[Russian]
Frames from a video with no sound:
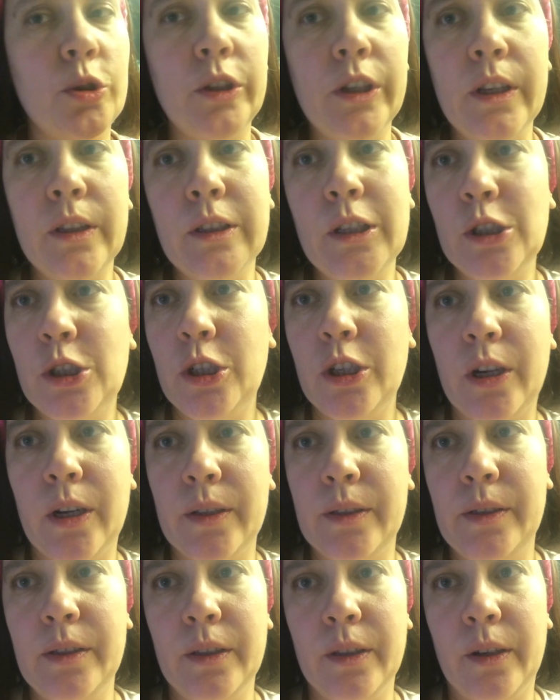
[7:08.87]
что я даже
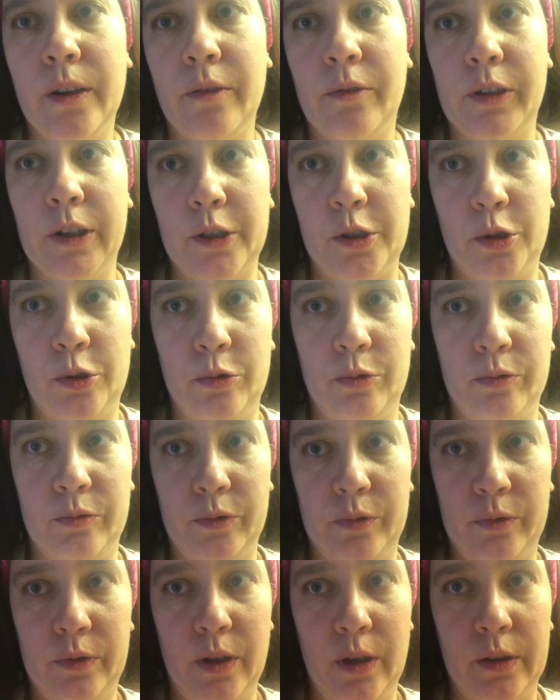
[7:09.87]
ходила к врачу
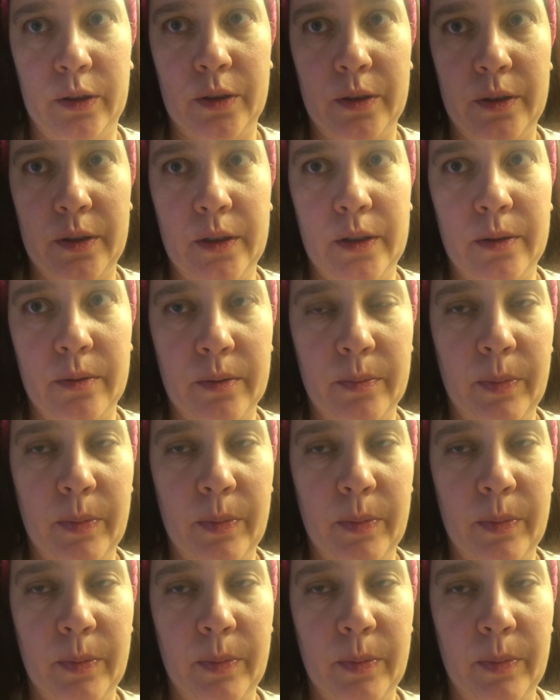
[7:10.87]
вот как-то с этой